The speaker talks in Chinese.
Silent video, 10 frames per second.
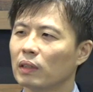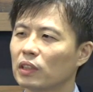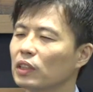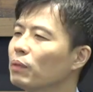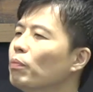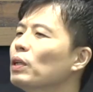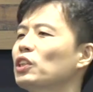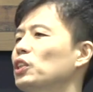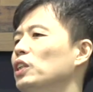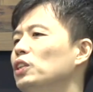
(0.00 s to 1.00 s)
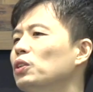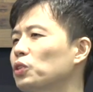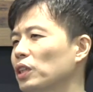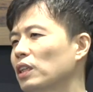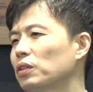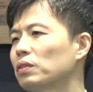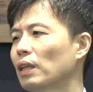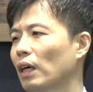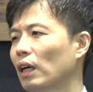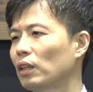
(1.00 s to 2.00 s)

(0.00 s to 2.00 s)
这是不能成就神的事的。